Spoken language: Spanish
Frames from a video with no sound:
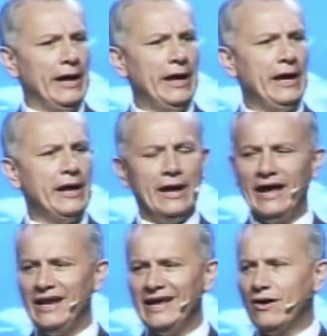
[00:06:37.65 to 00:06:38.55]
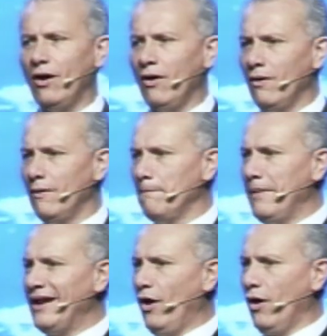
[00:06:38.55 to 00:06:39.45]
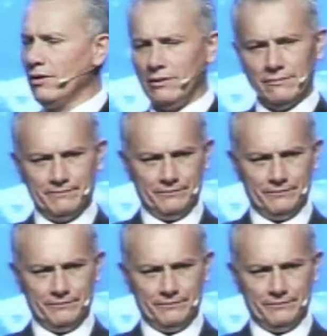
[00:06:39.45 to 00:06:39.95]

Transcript: Eh, el hijo menor